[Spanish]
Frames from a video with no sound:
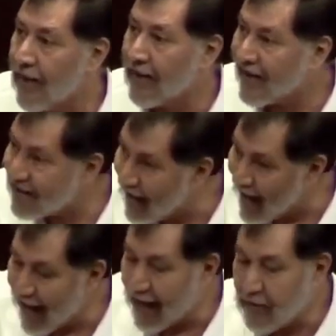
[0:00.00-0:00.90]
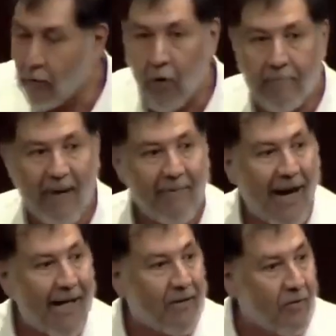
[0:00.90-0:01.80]
quisieran un golpe
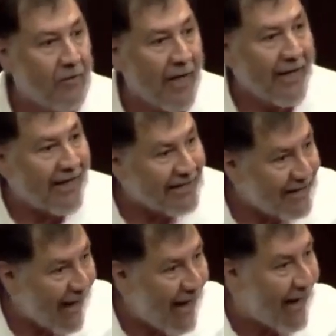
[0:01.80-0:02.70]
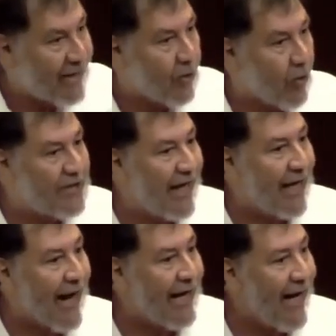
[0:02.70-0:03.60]
blando, quisieran torcer
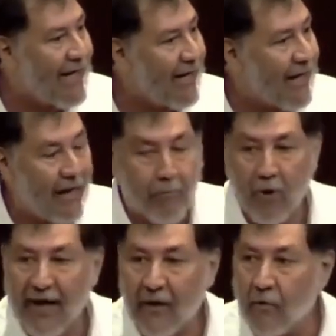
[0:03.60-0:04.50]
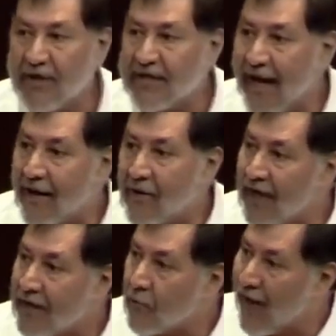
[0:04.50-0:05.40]
la ley y que el Poder Judicial los
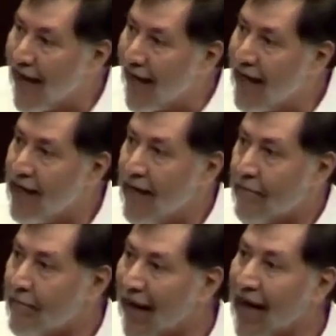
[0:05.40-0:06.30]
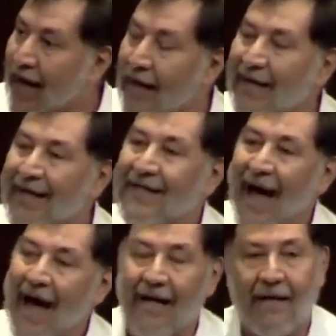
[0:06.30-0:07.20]
ayudara para
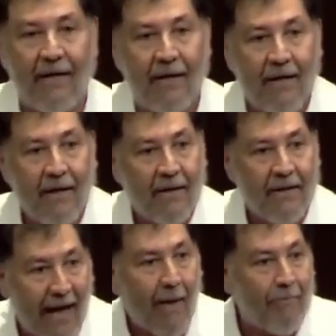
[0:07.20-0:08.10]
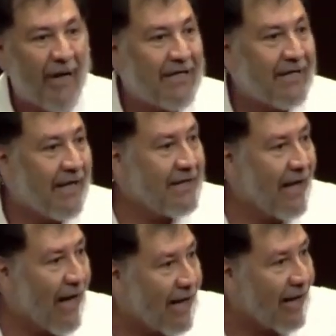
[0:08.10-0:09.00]
quitar de la presidencia
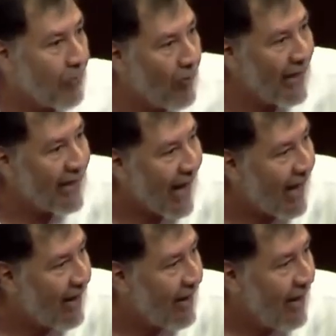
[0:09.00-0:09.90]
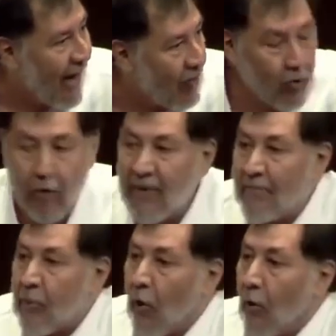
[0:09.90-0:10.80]
de la República a un hombre
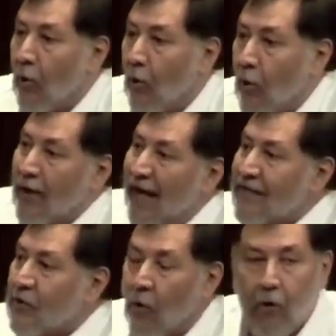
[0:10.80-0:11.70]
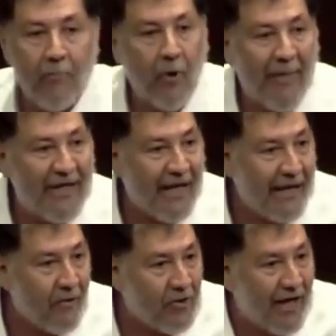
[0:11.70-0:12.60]
probo, honesto,
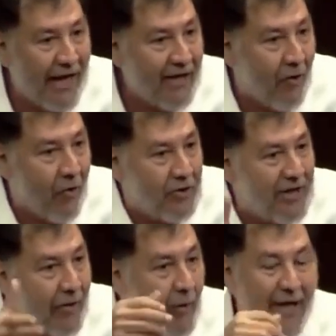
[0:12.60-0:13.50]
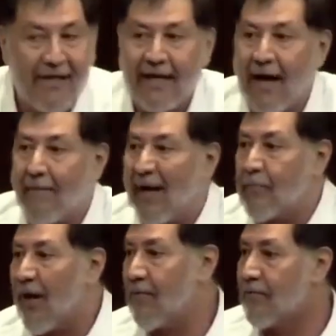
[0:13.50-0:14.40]
comprometido, serio, consecuente, que ama al
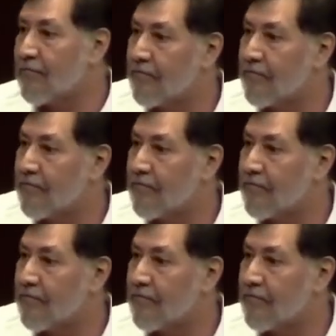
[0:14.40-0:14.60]
pueblo,